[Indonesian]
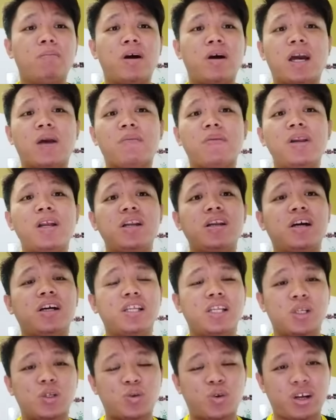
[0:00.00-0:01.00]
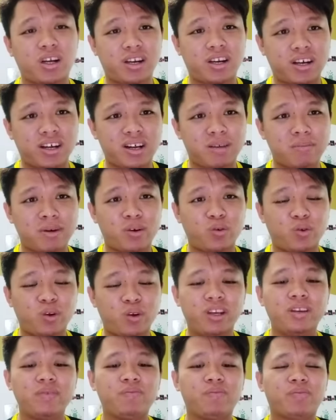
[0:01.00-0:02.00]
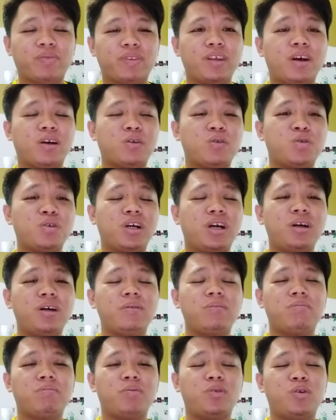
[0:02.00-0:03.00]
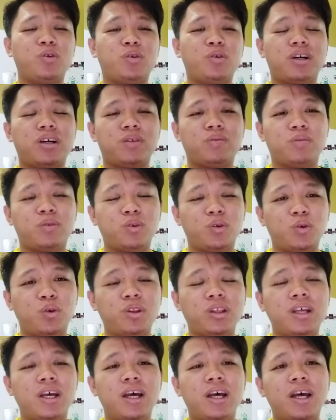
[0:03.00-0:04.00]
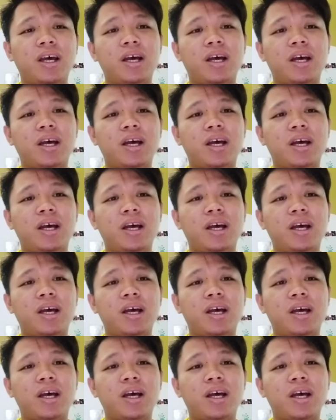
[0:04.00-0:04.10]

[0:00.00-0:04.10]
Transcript: Bagaimana dengan Zuraidah Kamarudin yang juga turut